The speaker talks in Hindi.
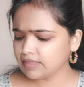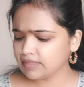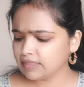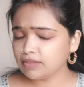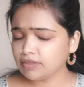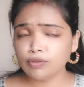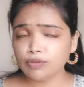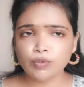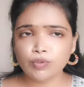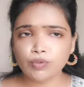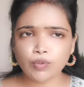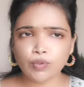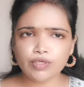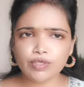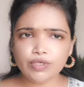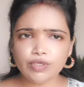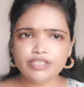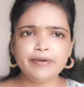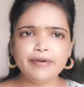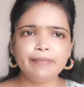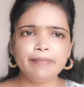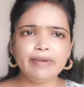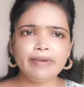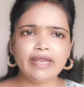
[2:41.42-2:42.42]
दो
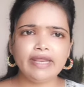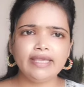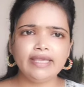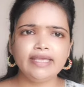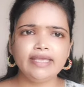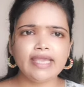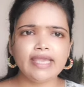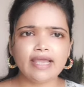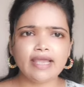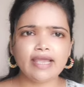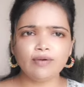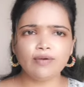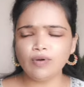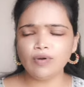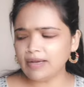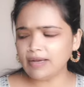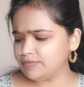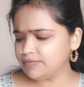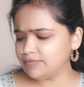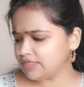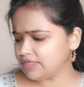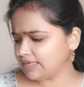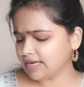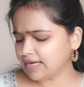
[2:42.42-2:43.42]
स्प्रे मैंने किया है गुलाब
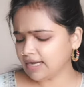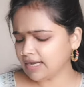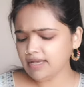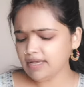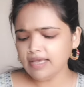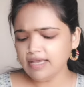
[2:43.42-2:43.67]
जल का